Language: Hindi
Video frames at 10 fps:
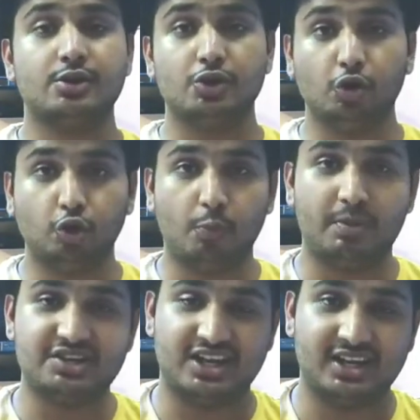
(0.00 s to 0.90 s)
यूट्यूब
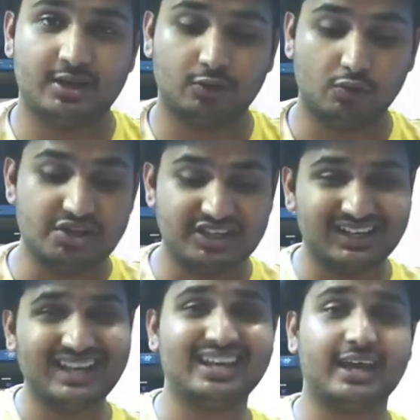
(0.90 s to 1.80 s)
पे जाना है तो नीचे
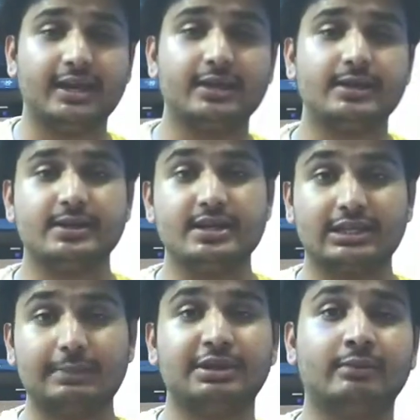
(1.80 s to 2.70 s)
लिंक है
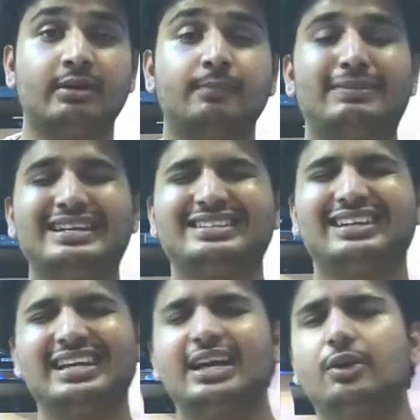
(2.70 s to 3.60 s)
डिस्क्रिप्शन में प्लीज़
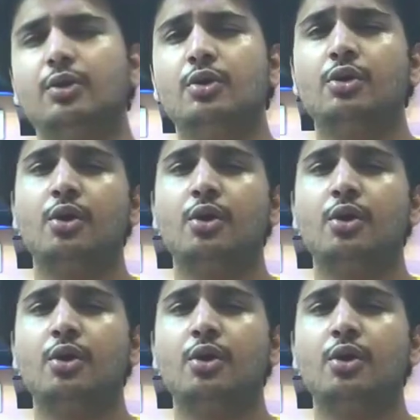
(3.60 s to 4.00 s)
क्लिक करो